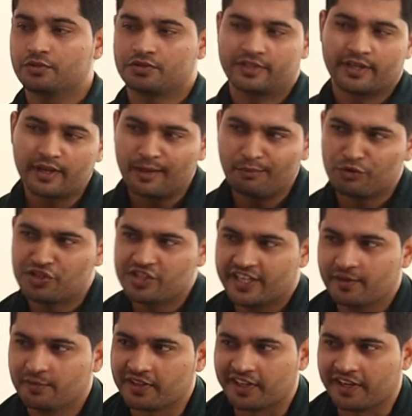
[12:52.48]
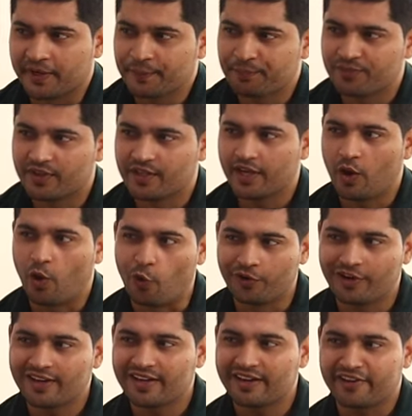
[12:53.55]
सो सर आप मुझे ये बताइए कि
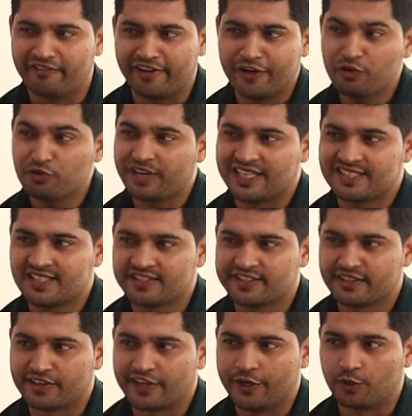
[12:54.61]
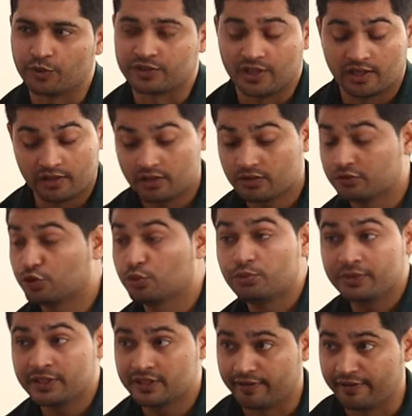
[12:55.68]
होटल का रेवेन्यू कैसे जनरेट होता है अगर जो
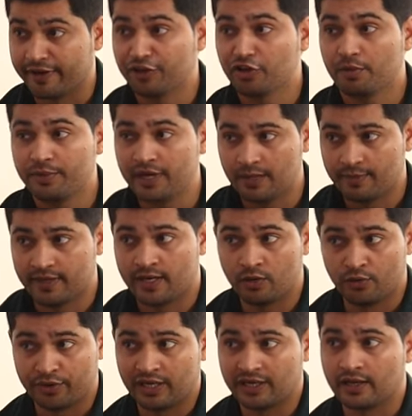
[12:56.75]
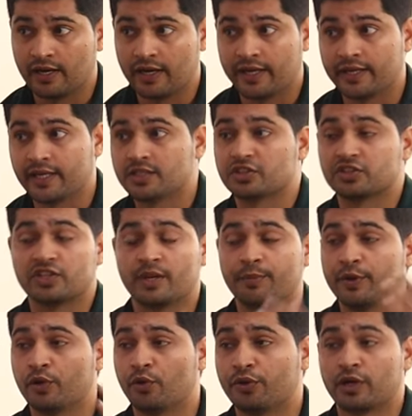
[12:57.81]
भी रेवेन्यू अभी हमारा होटल का है या जितने
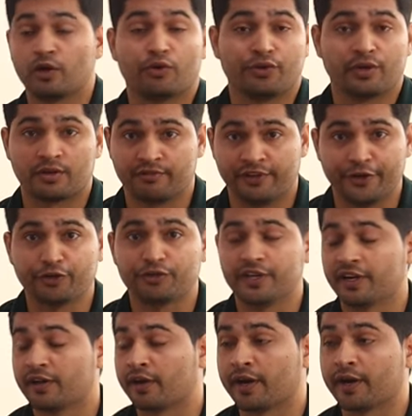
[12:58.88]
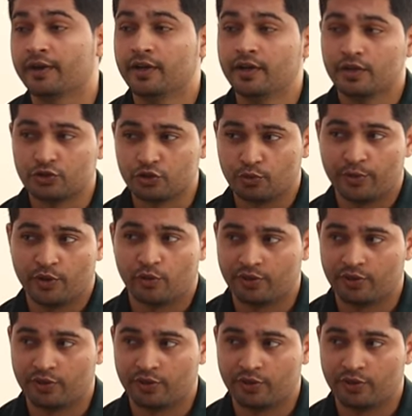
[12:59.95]
भी होटल ओनर वीडियो देख रहे हैं जो भी